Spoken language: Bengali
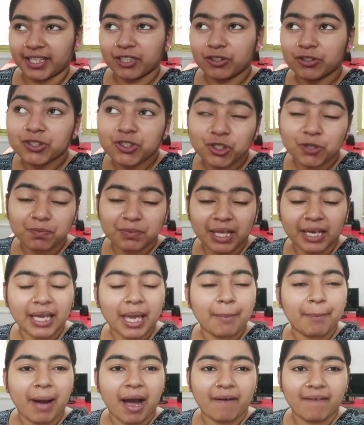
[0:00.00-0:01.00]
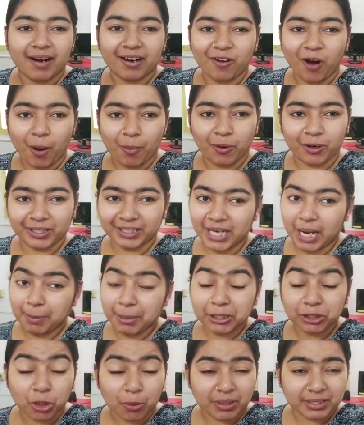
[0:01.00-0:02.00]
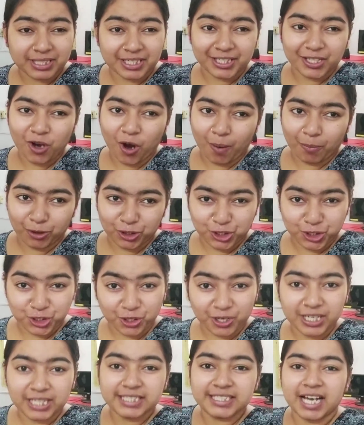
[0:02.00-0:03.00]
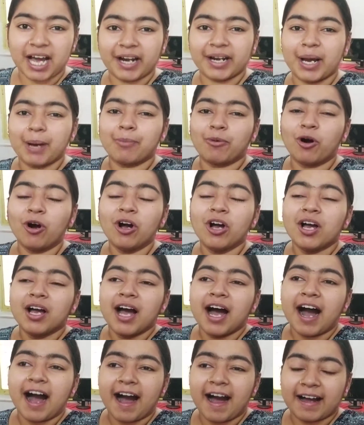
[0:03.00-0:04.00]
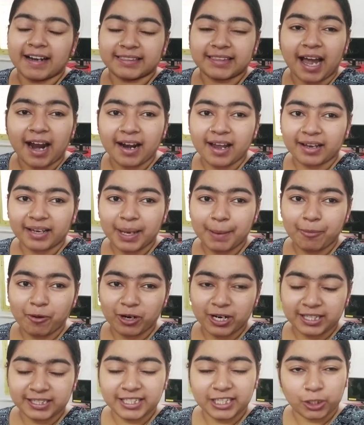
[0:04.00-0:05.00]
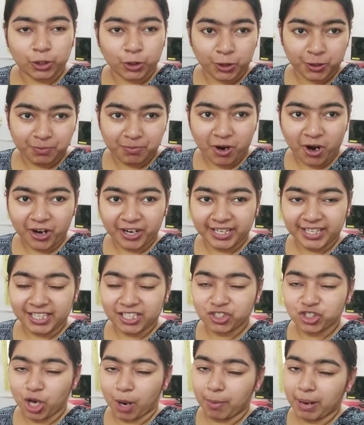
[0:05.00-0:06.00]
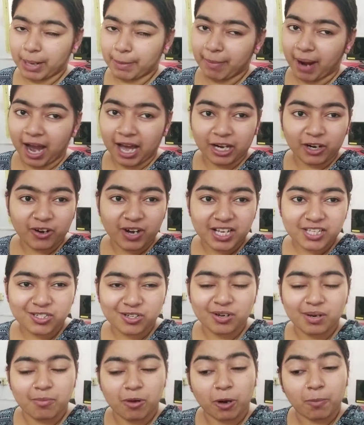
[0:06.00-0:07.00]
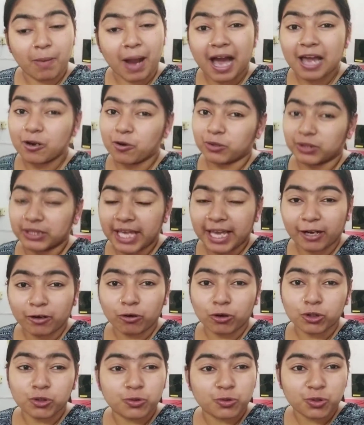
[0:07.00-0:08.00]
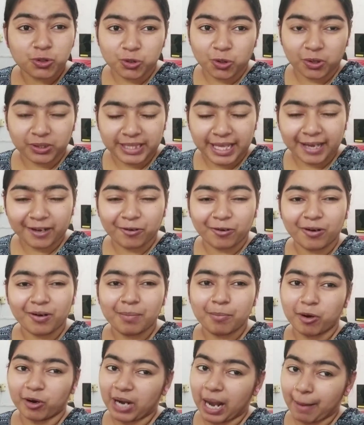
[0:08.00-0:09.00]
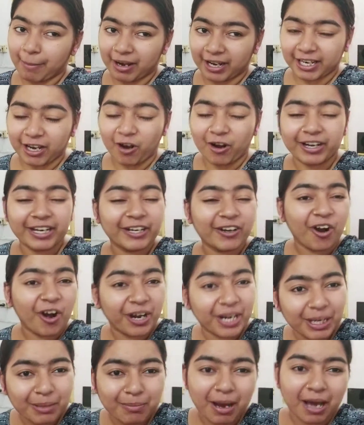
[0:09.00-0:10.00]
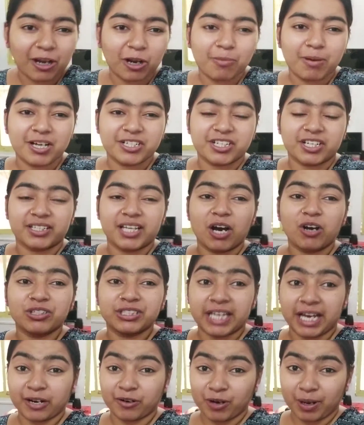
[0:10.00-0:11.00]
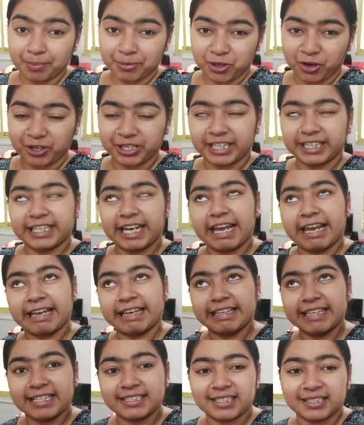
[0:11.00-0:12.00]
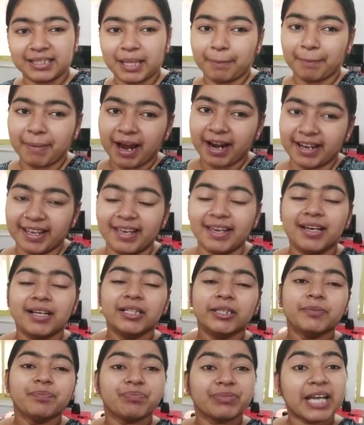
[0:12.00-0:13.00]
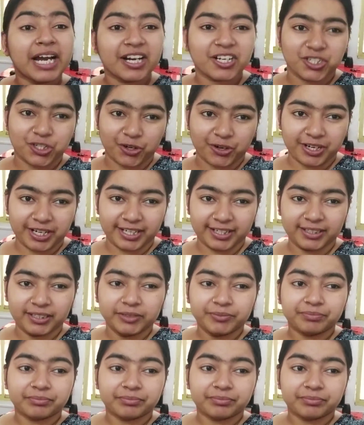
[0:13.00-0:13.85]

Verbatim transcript: ইউটিউব থেকে পাওয়া খবরটা আমি তোমাদেরকে অবশ্যই জানাবো তার আগে বলে দিই গুড মর্নিং সবাই ভালো আছো এবং ভালো থেকো সুস্থ থেকো এবং আমাকে অনেক অনেক ভালোবাসা দাও যেন আমি অনেকটা এগিয়ে যেতে পারি তার জন্যে